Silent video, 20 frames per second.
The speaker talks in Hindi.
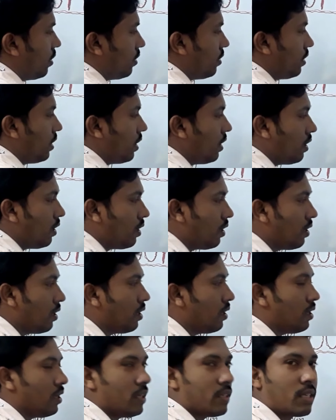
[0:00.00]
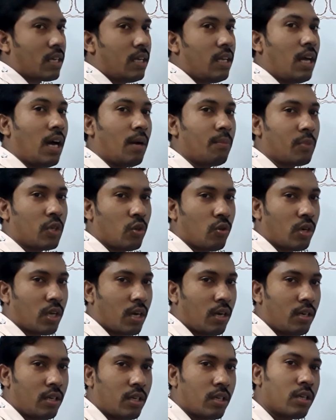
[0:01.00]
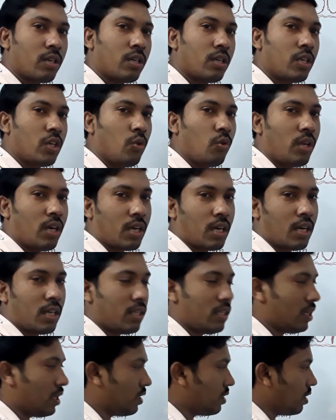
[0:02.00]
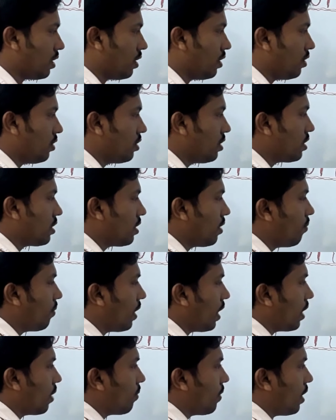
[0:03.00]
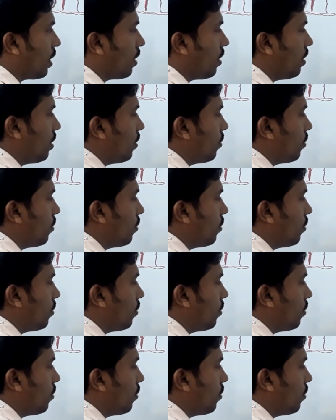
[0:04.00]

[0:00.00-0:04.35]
ये इसका नाम क्यों करण क्यों ना कर दिया जाए जिससे बार बार